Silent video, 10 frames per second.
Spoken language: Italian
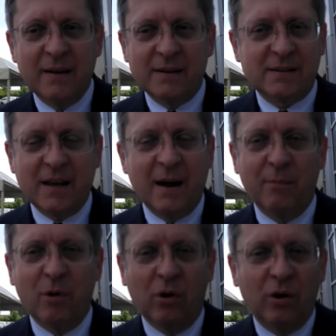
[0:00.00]

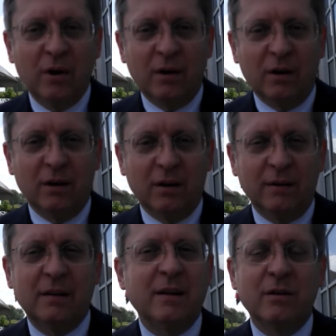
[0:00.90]
siamo eh,
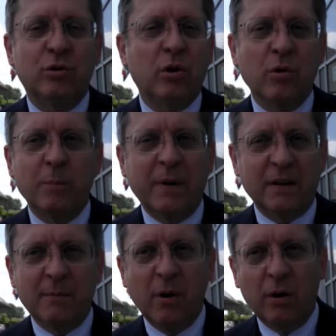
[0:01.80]
detentori di un
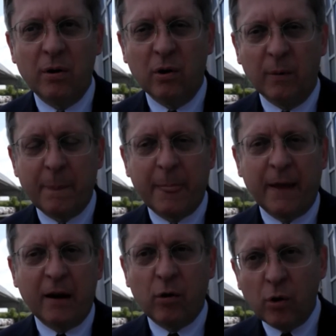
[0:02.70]
patrimonio
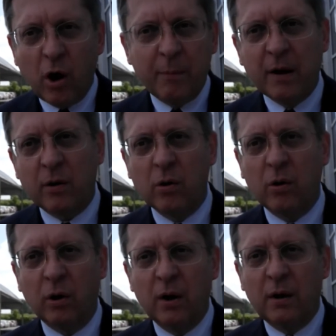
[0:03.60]

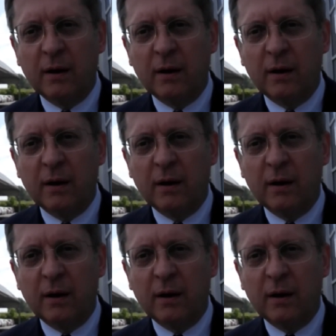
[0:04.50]
economico,